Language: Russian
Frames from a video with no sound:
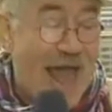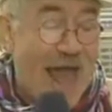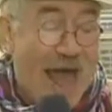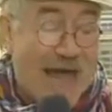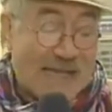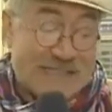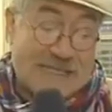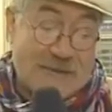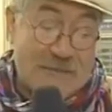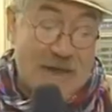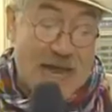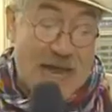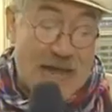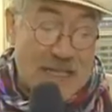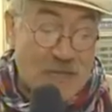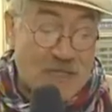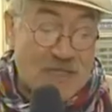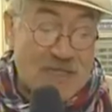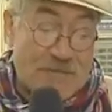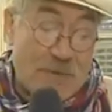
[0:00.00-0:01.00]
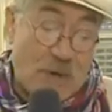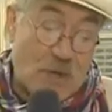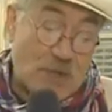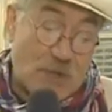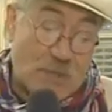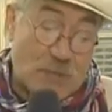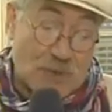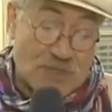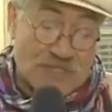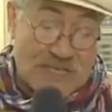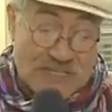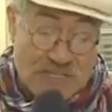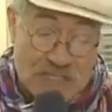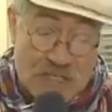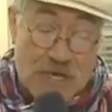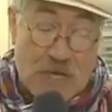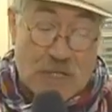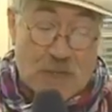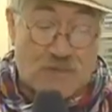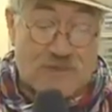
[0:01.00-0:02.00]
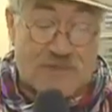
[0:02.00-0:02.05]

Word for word: А самая холодная погода плюс один градус в